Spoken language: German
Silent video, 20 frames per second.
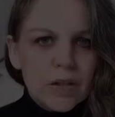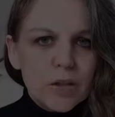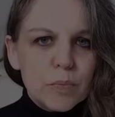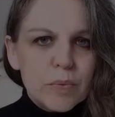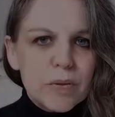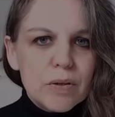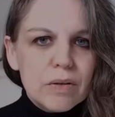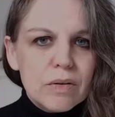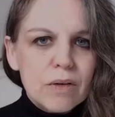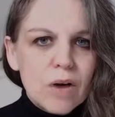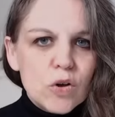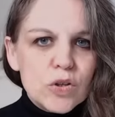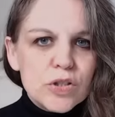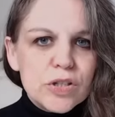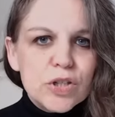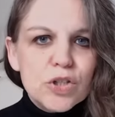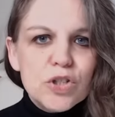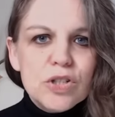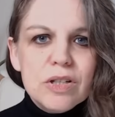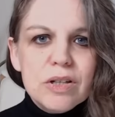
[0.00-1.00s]
Ich bin
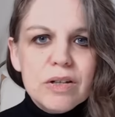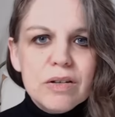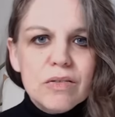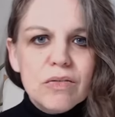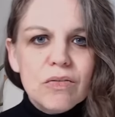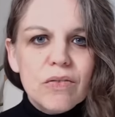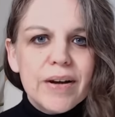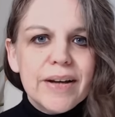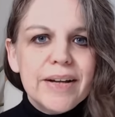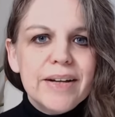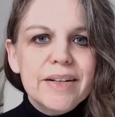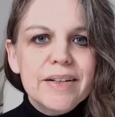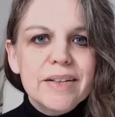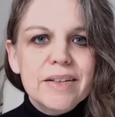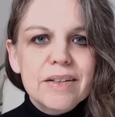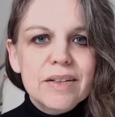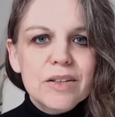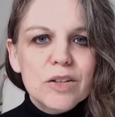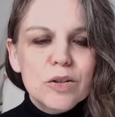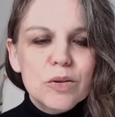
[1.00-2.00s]
ausgestiegen, weil
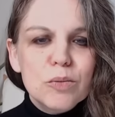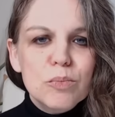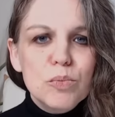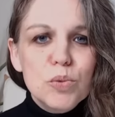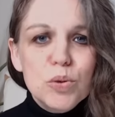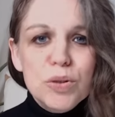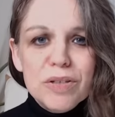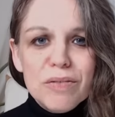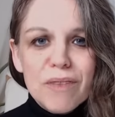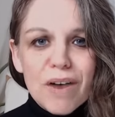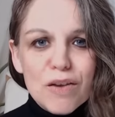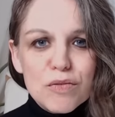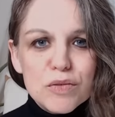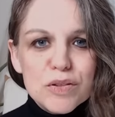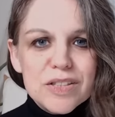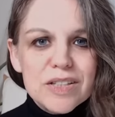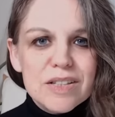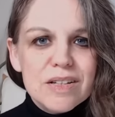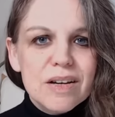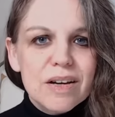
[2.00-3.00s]
ich müde war
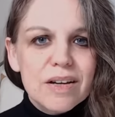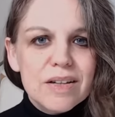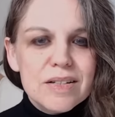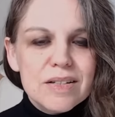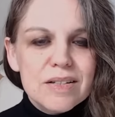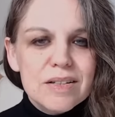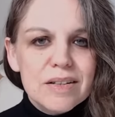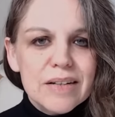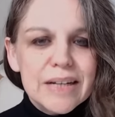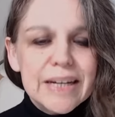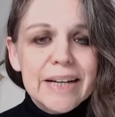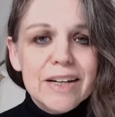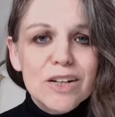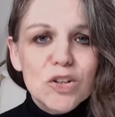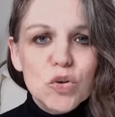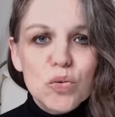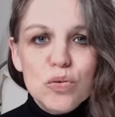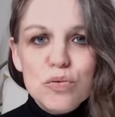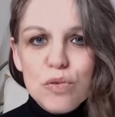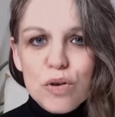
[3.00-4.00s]
von diesen ganzen
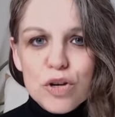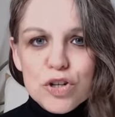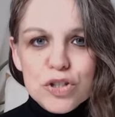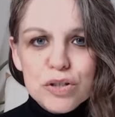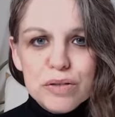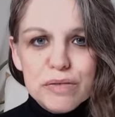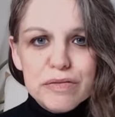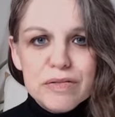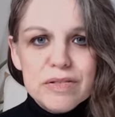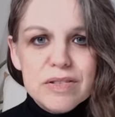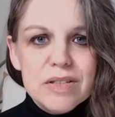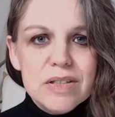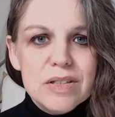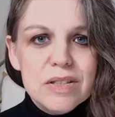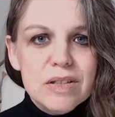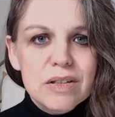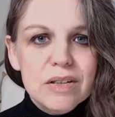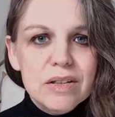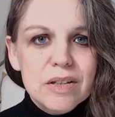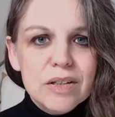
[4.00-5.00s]
Regeln und Vorschriften,
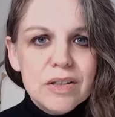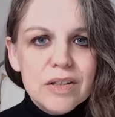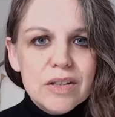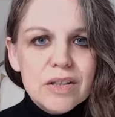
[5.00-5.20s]
die äh,